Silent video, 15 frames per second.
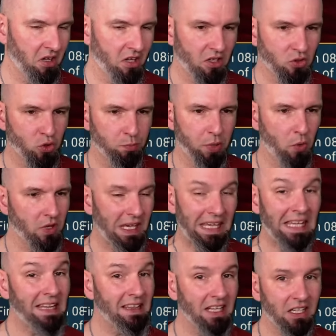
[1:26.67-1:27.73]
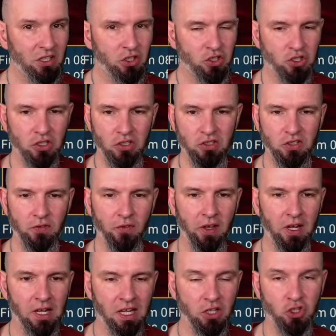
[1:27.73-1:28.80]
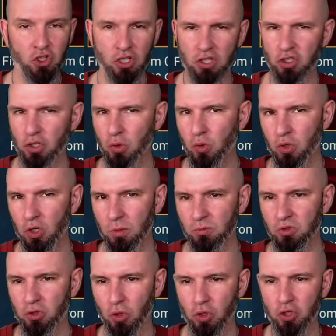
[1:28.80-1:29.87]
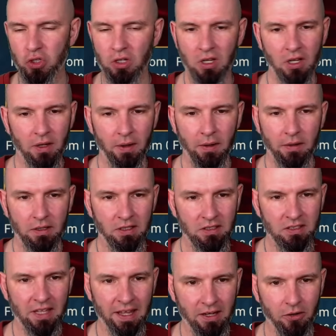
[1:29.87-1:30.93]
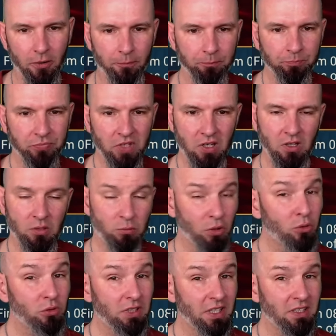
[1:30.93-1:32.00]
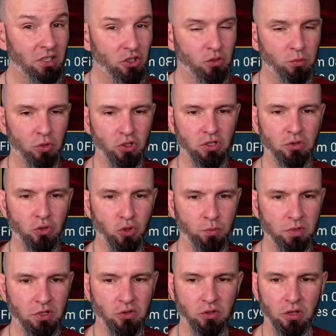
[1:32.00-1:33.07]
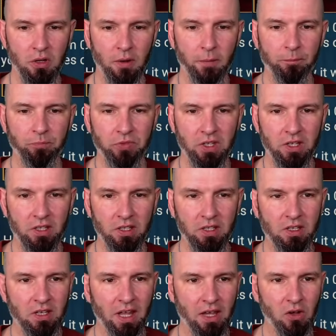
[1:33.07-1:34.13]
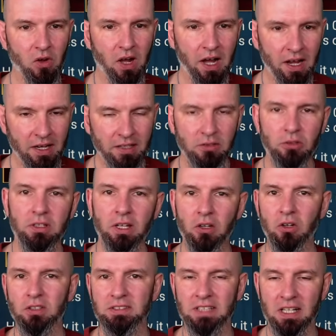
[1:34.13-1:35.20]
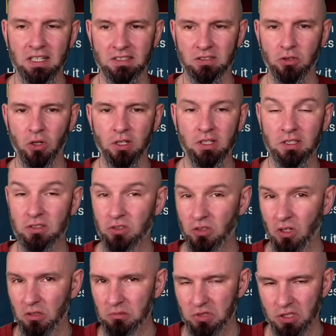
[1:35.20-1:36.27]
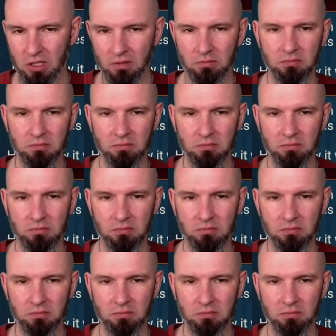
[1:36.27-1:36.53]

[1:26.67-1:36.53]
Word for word: zupełnie inna niż zwykle, czy szykują coś innego. Bo tutaj też może coś być y, innego, ale do tego zaraz dojdę, co mi się